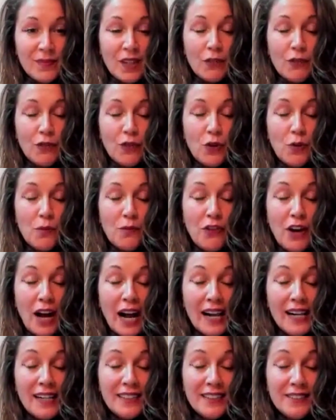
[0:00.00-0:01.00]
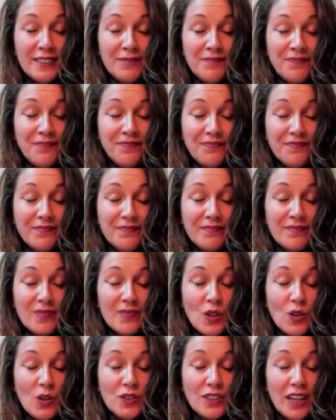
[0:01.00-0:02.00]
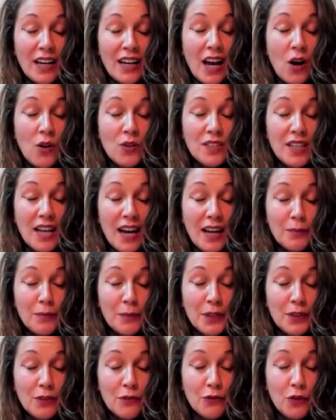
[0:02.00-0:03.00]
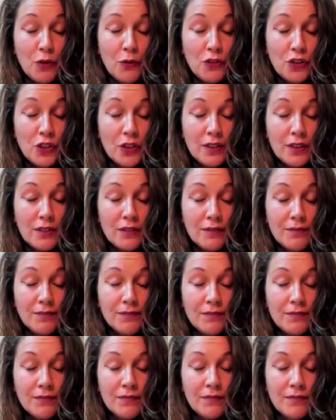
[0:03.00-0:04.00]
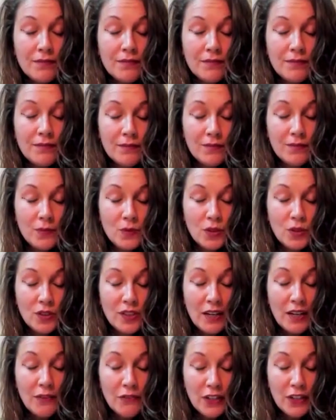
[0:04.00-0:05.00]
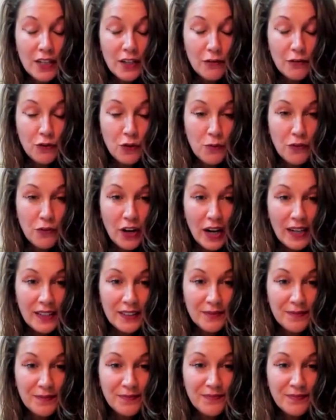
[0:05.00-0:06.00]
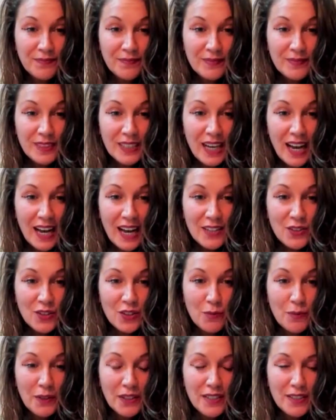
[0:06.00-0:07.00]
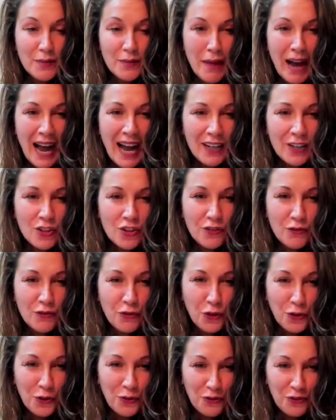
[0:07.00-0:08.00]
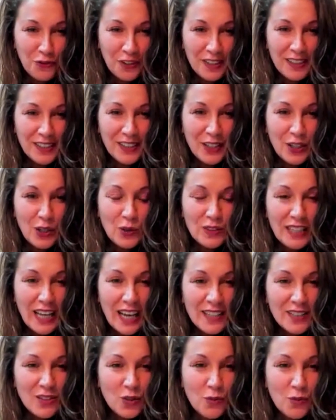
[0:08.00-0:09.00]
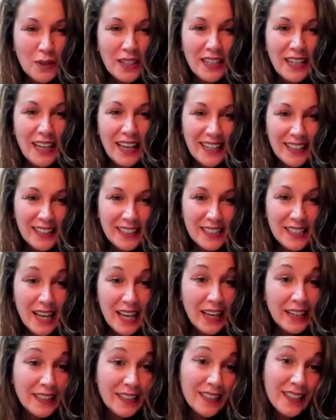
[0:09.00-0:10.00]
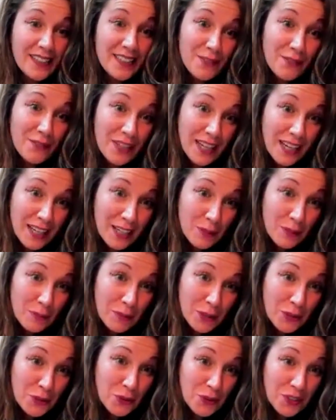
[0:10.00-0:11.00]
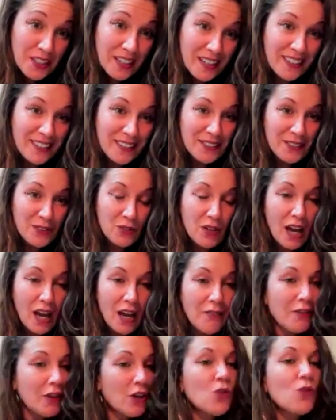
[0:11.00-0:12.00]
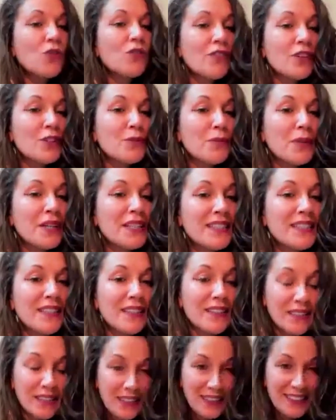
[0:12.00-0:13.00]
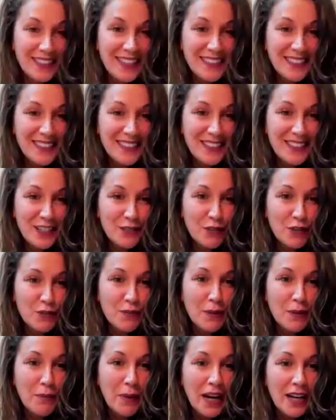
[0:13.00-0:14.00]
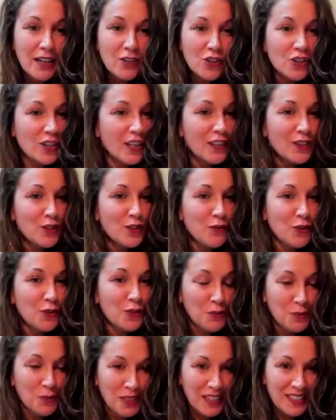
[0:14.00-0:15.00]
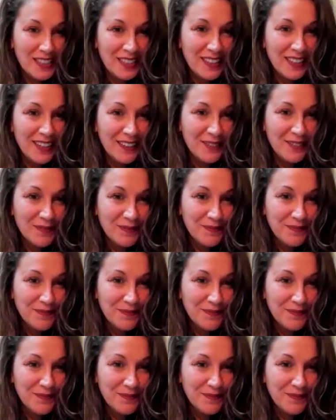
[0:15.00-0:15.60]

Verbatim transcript: fünf halten und dann ausatmen in fünf Schritten und dann wieder fünf halten. Ja, also immer diese magischen fünf. Und das über eine längere Zeit, je nachdem, wie lange man durchhält und einfach guckt, was passiert. Das ist das, was man praktisch jetzt sofort umsetzen kann.